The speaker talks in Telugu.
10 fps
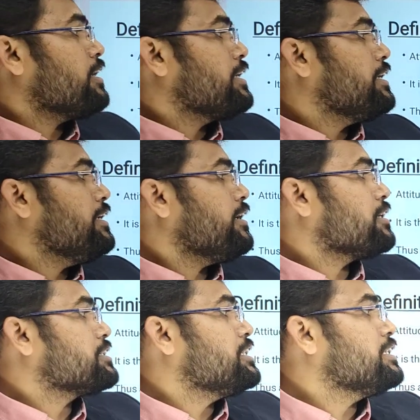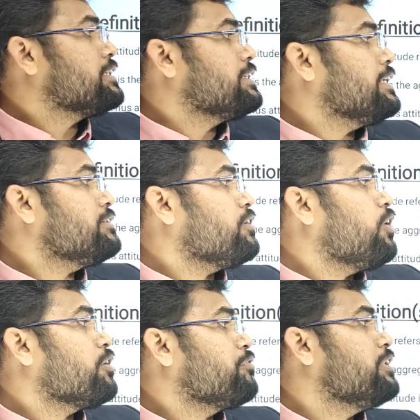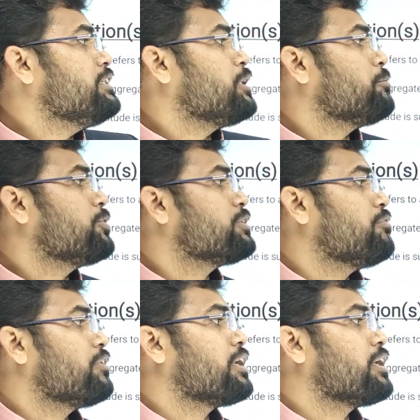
ఆర్ హీ ఆర్ షీ థింగ్స్ ఆర్ ఫీల్స్ అబౌట్ సమ్